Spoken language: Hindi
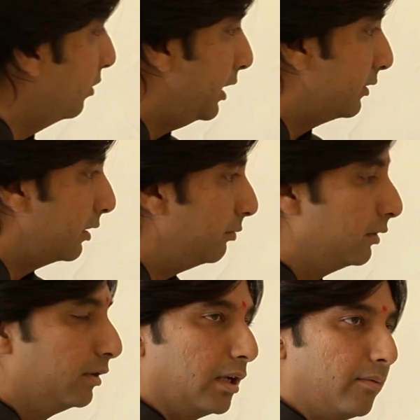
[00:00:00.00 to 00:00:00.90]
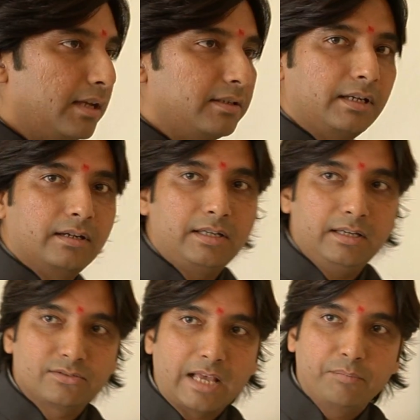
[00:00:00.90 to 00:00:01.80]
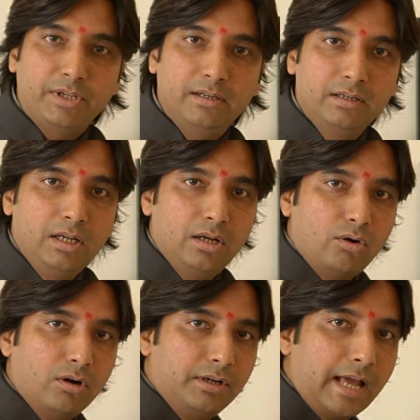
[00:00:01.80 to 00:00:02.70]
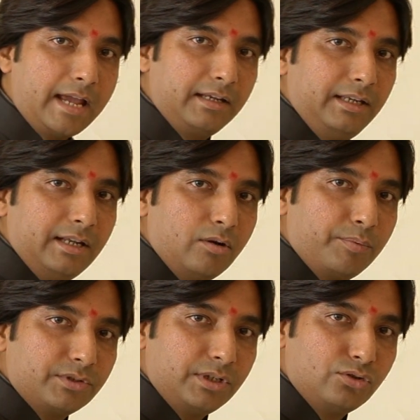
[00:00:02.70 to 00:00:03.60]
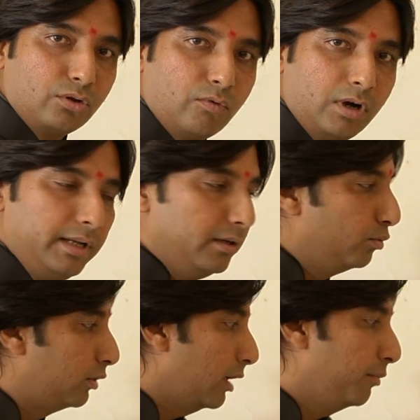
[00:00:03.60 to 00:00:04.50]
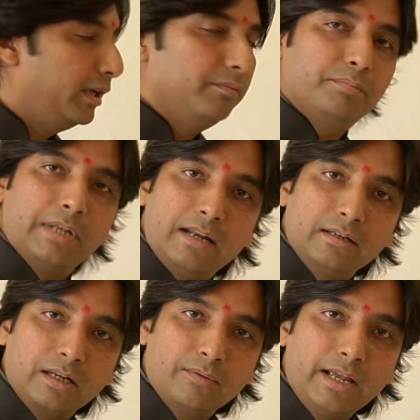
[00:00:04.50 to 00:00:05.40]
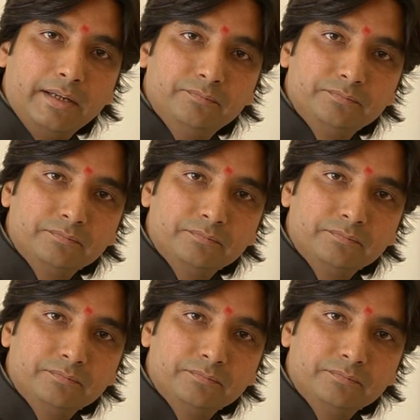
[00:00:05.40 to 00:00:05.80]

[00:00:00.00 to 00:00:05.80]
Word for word: और ये सब दरवाजे के ठीक सामने और डायगनी अपोजिट जो वॉल है उधर हमने प्लान करवाया है